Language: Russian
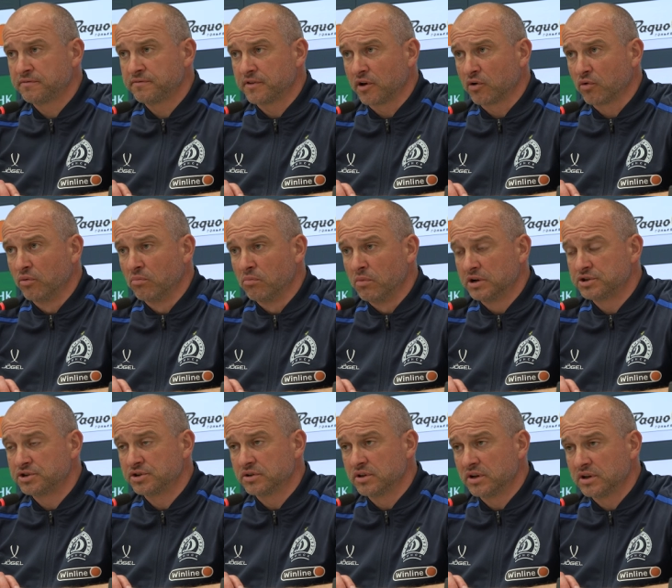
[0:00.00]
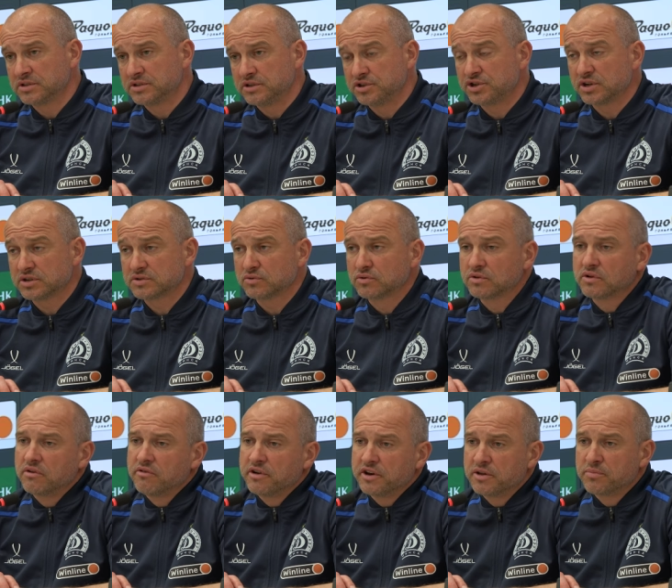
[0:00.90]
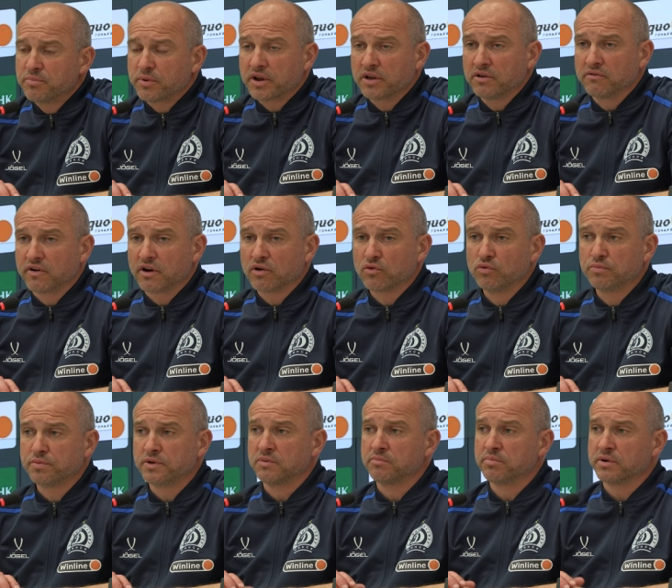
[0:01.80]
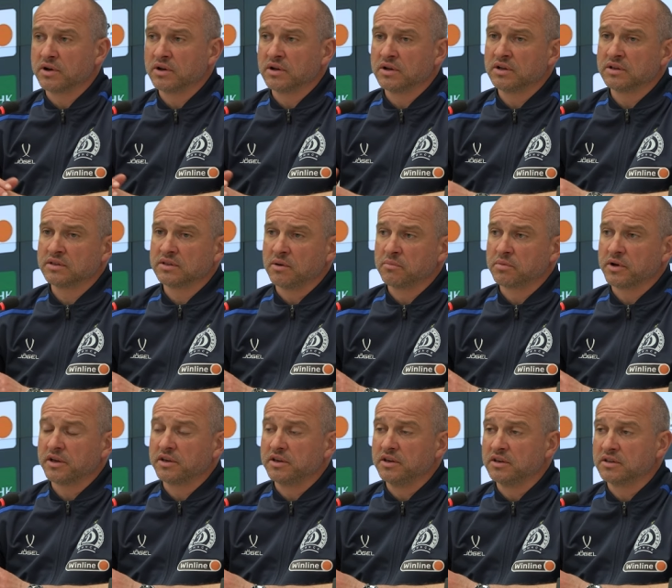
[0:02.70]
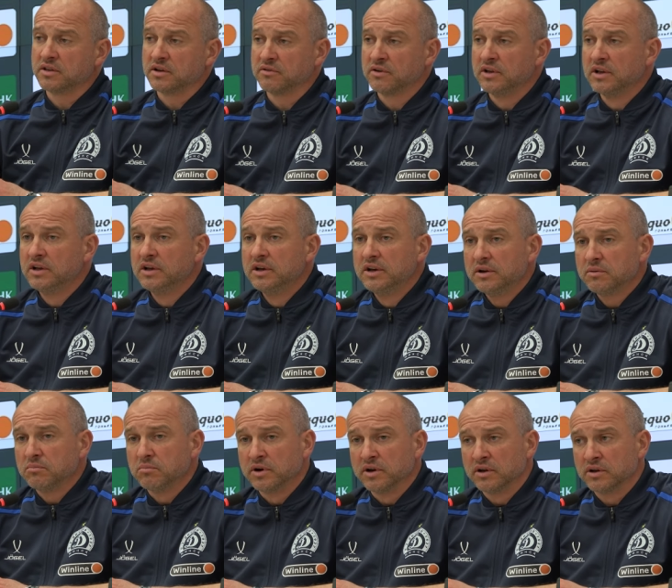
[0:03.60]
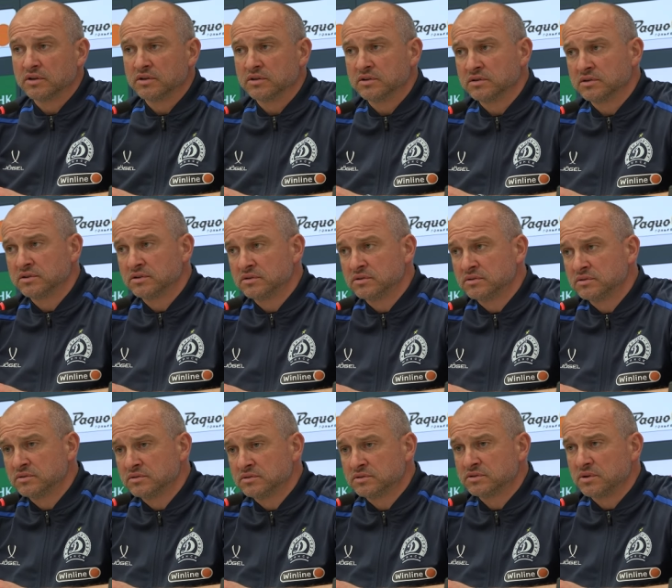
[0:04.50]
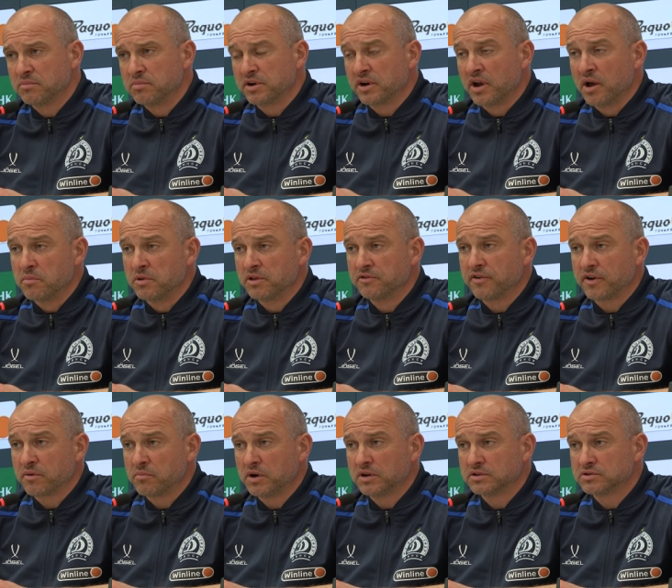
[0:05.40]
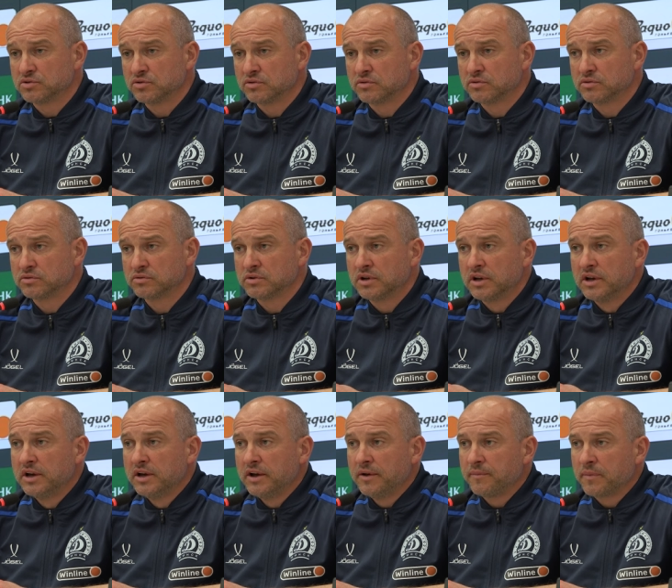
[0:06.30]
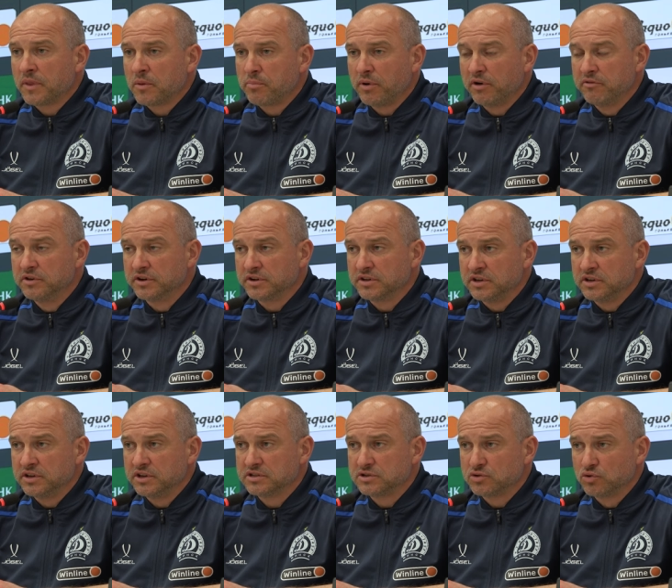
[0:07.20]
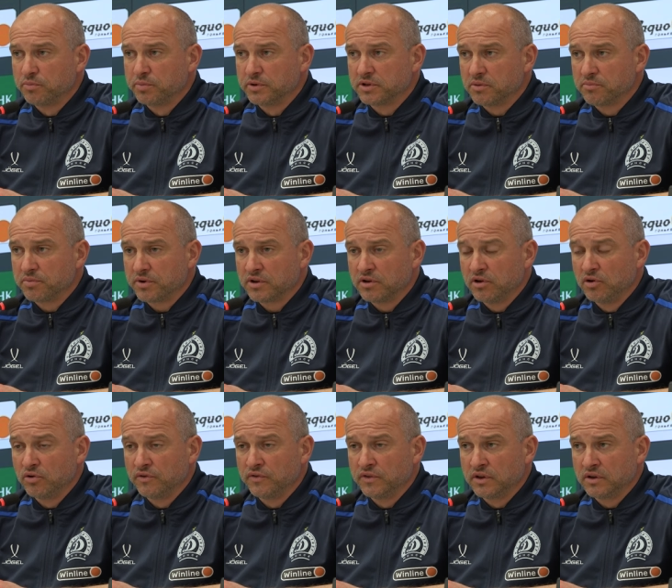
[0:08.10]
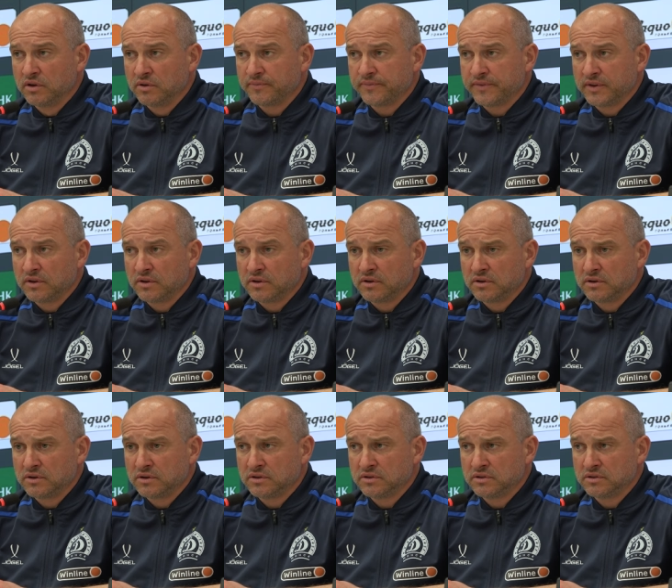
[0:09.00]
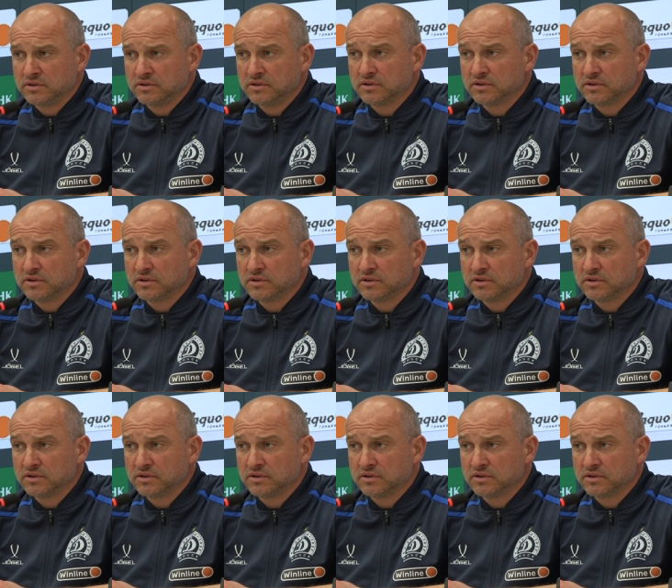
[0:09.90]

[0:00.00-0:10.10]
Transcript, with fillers: в таком матче, да. Сейчас вот говорить про Еврокубки, про там какие-то мы э, собираем информацию, но поверьте, есть опыт определенной э,